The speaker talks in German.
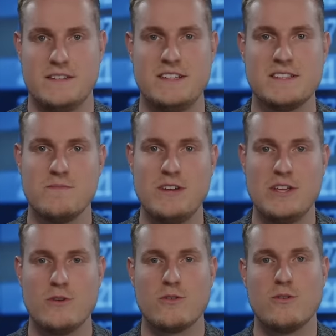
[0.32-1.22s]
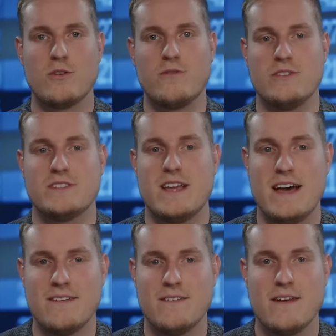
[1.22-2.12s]
diesem Video gucken wir uns
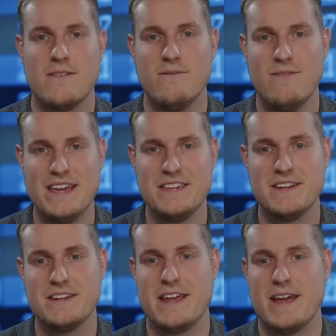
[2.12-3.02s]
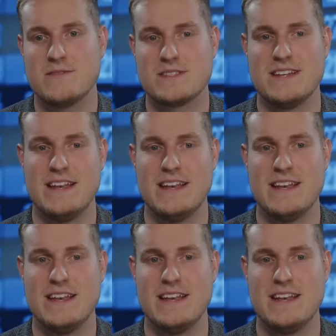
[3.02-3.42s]
an, welche ETFs